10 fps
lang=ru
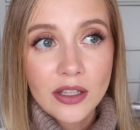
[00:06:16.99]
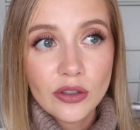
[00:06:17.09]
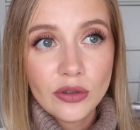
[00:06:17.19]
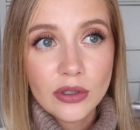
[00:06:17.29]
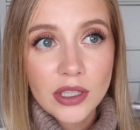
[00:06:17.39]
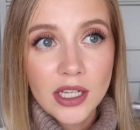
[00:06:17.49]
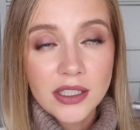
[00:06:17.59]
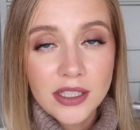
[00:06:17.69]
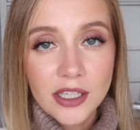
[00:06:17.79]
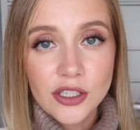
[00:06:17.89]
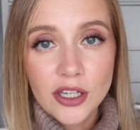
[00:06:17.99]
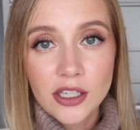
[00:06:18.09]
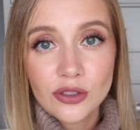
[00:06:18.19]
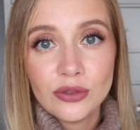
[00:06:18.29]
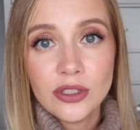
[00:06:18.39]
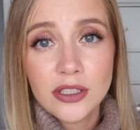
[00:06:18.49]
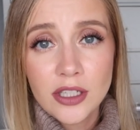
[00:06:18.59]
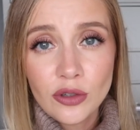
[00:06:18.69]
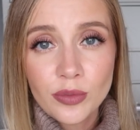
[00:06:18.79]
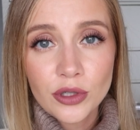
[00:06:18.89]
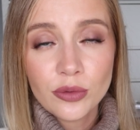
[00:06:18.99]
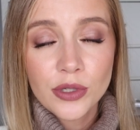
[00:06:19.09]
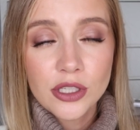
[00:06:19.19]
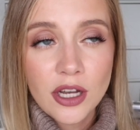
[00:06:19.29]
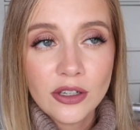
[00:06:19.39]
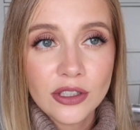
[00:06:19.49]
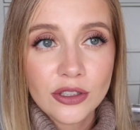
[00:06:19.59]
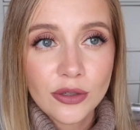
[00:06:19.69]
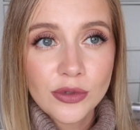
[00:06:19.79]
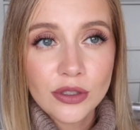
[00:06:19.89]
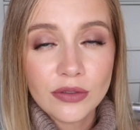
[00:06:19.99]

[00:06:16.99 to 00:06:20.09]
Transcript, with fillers: Но нас также каждую неделю предупреждают о том,